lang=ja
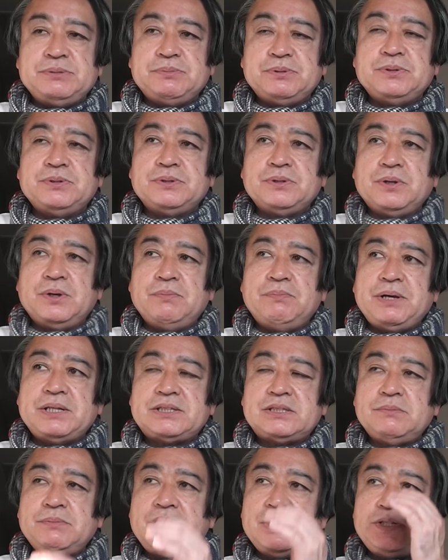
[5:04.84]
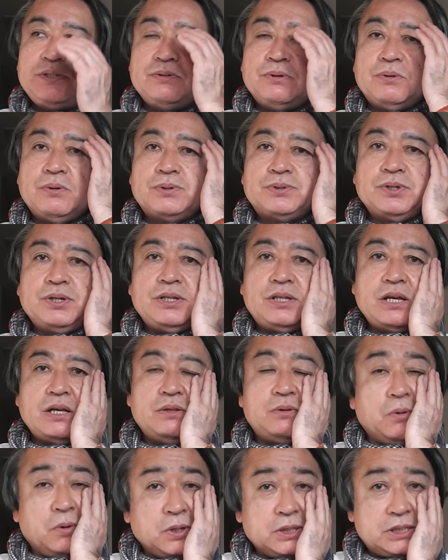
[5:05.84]
部の別メニューを除いて
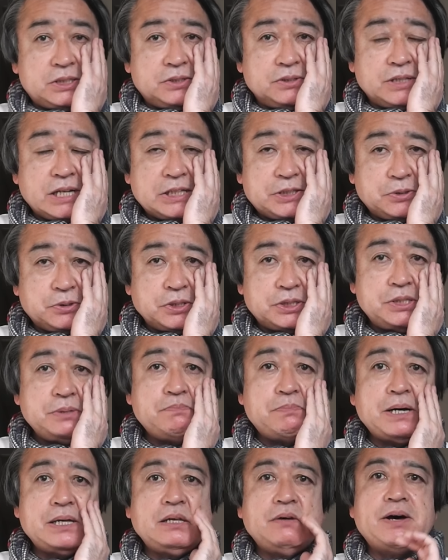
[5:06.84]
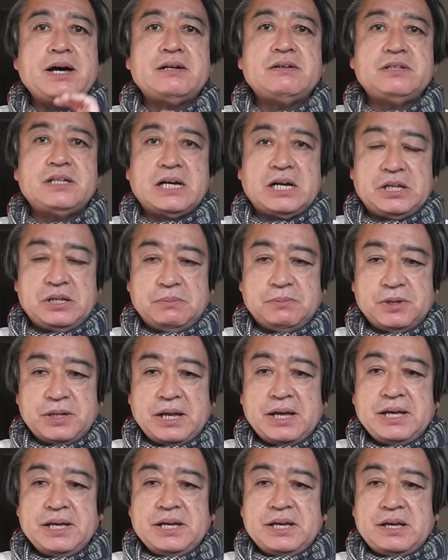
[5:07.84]
野口君がちょっと心配ではあるんだけども
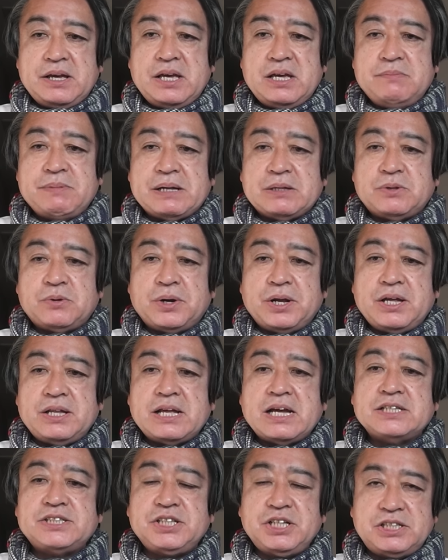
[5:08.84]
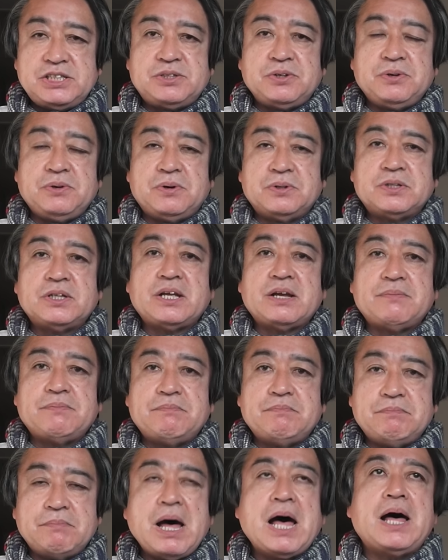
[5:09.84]
ね今トレーナー指示ということで
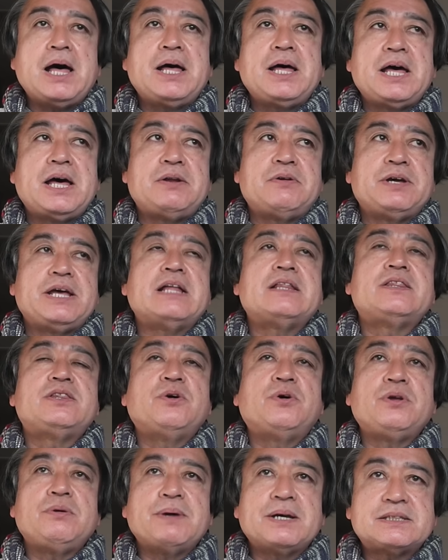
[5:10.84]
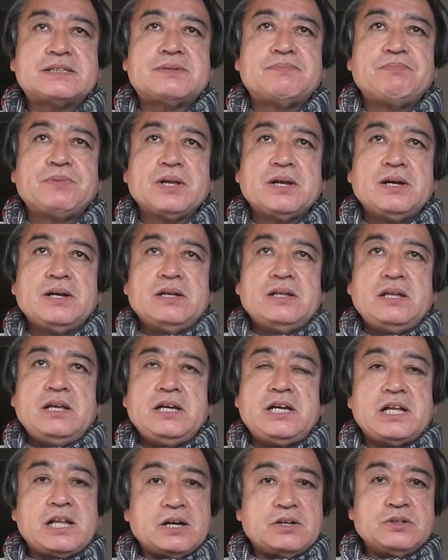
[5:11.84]
まああのやっております
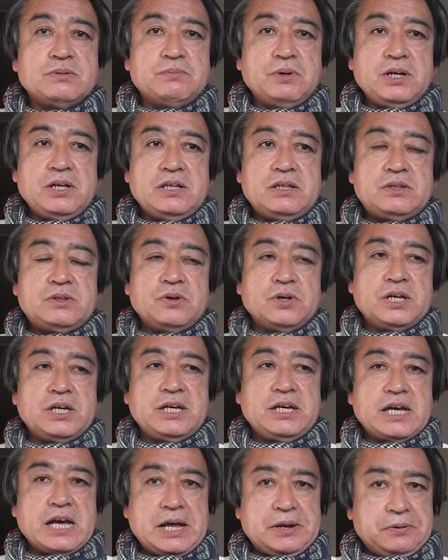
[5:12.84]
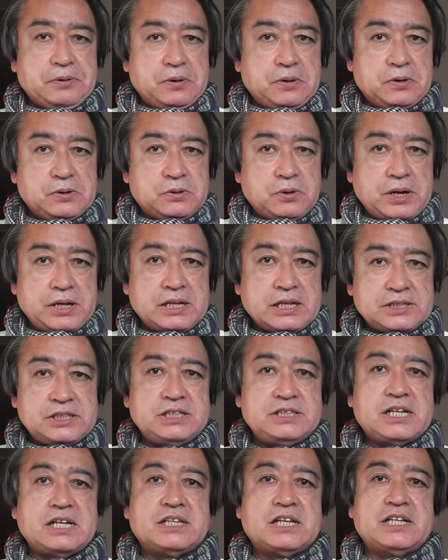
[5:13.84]
池田君も一時あのトレーナー指
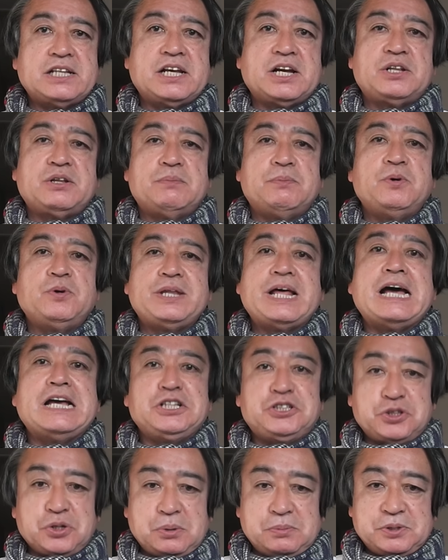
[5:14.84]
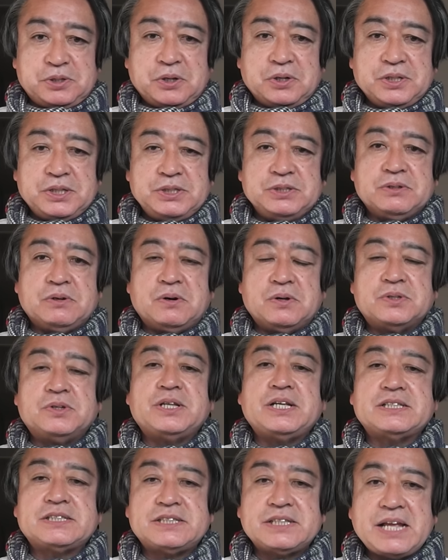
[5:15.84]
示だったんだけども大丈夫というこ
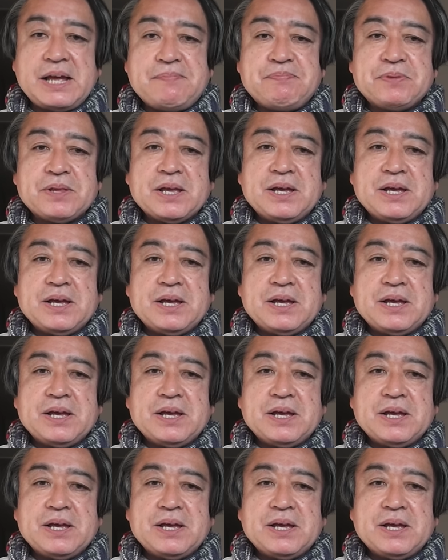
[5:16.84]
とですね。